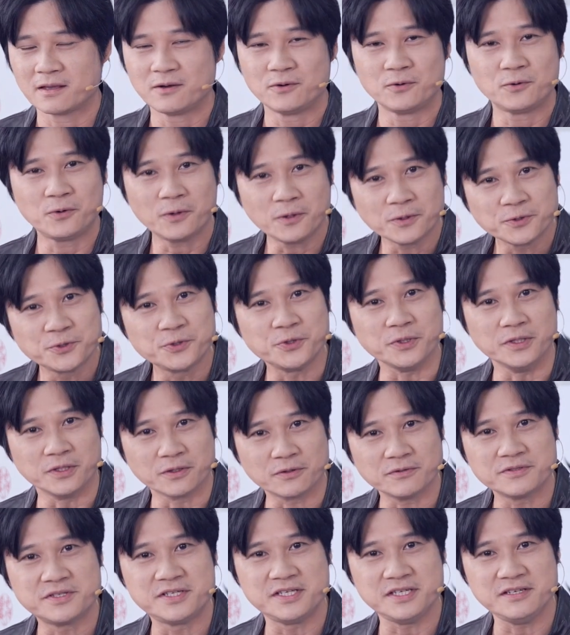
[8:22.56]
或许能
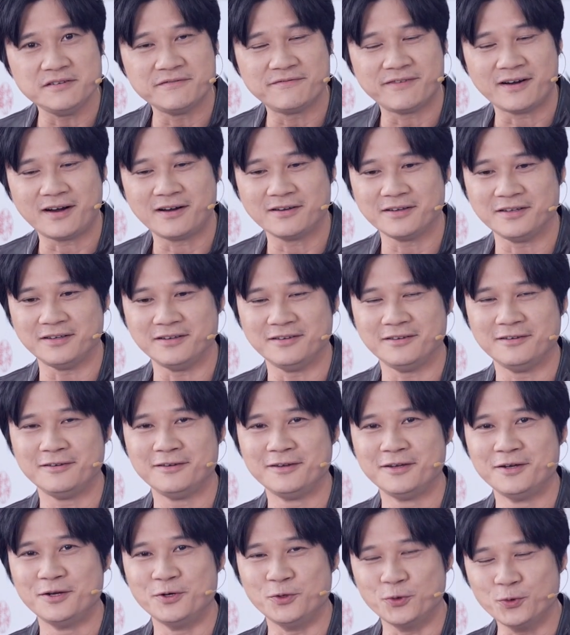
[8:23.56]
够激发你
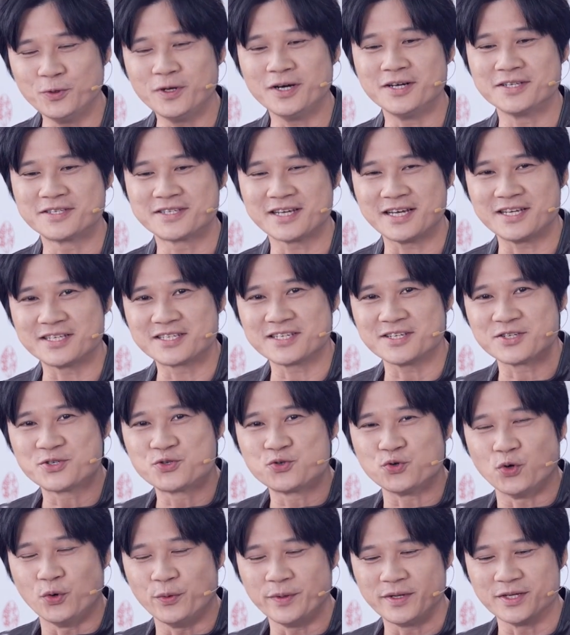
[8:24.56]
如何在这
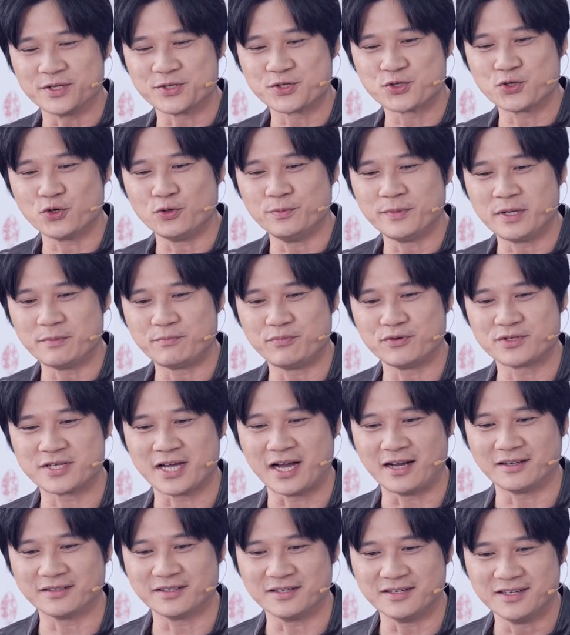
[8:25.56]
所谓的寿命不
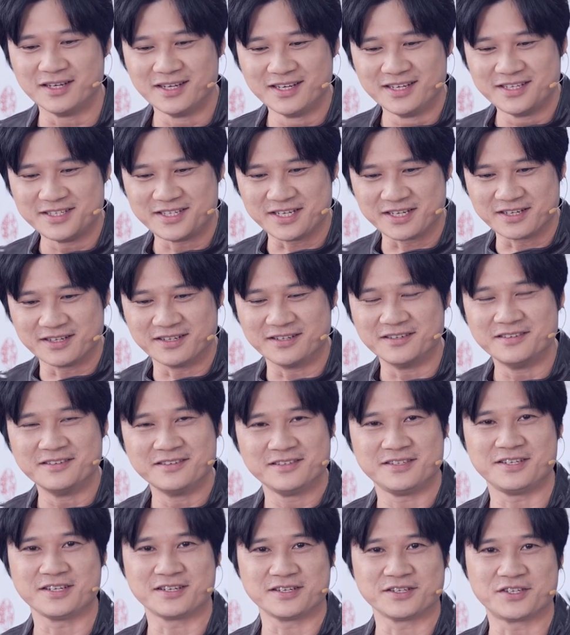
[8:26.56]
长的这个
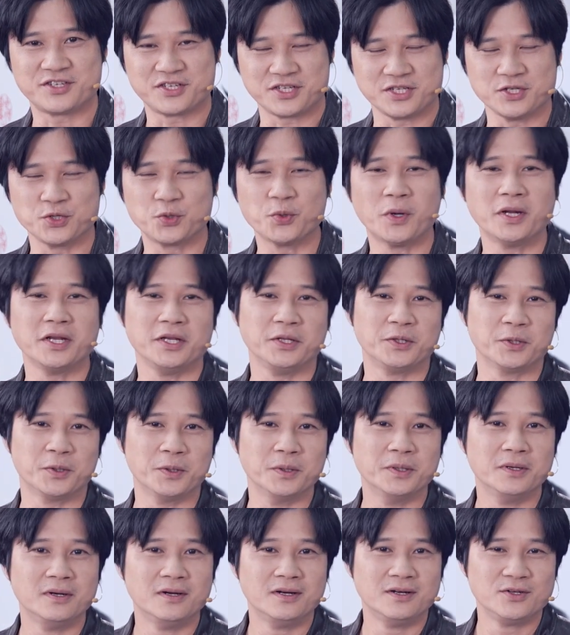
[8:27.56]
这个时段里头
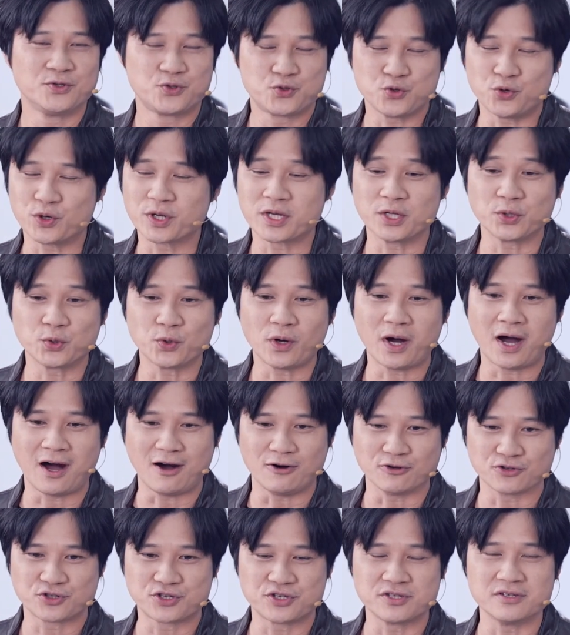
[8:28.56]
做更多
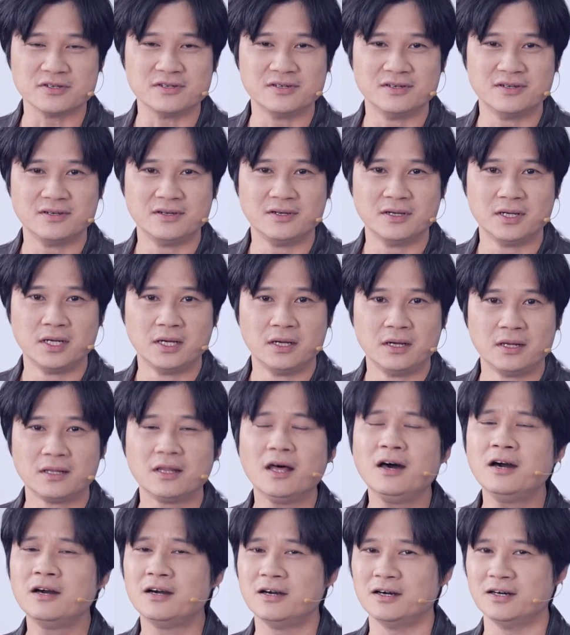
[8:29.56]
好事，那
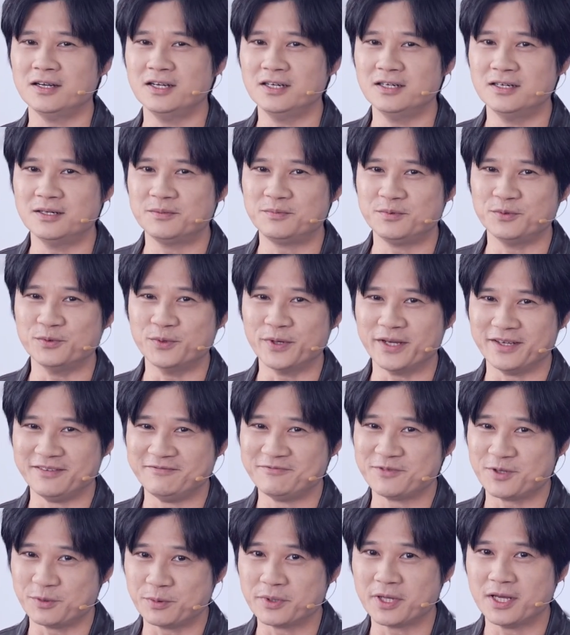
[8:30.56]
何乐而不为，
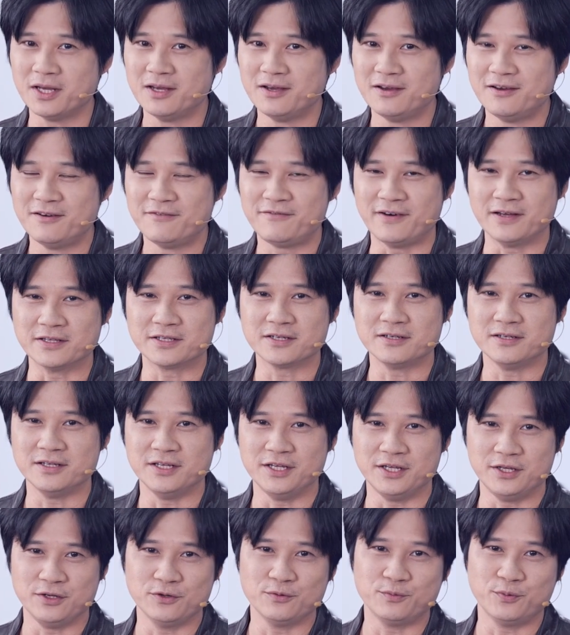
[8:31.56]
对不对？反正
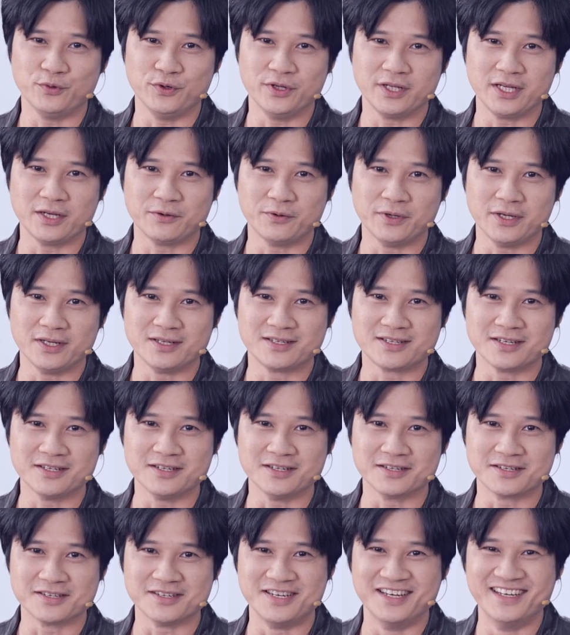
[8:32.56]
你又不一定会真
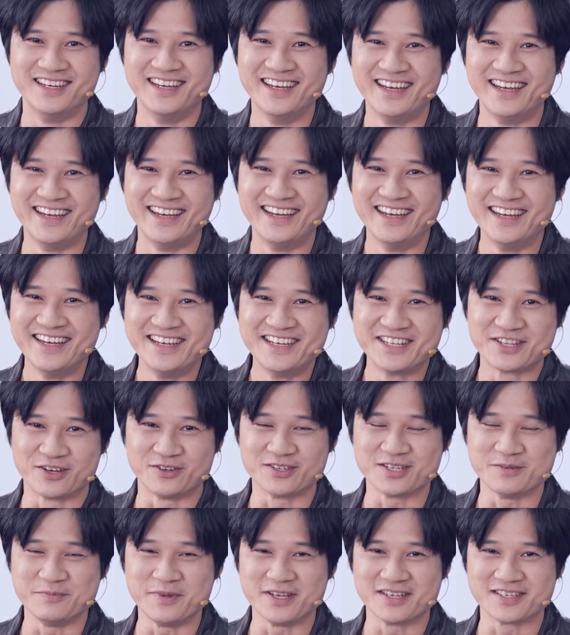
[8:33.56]
的是童
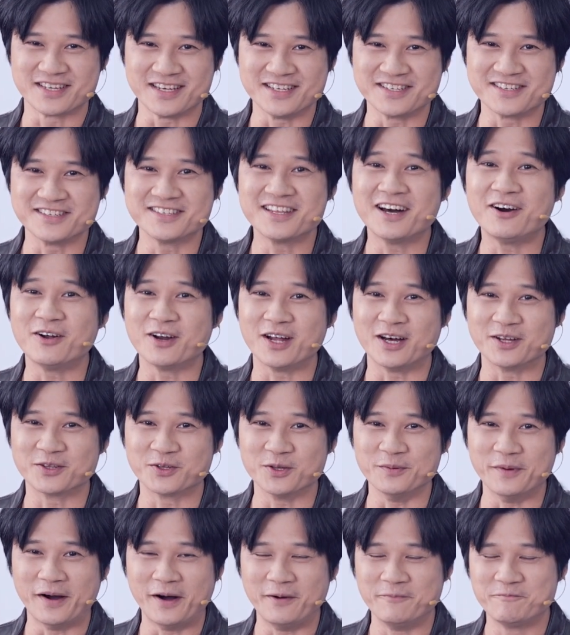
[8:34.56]
子命，谁知道啦，
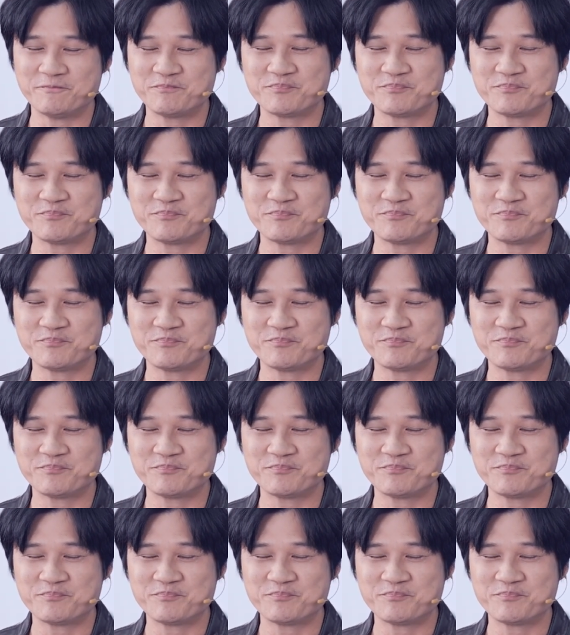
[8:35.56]
对吗？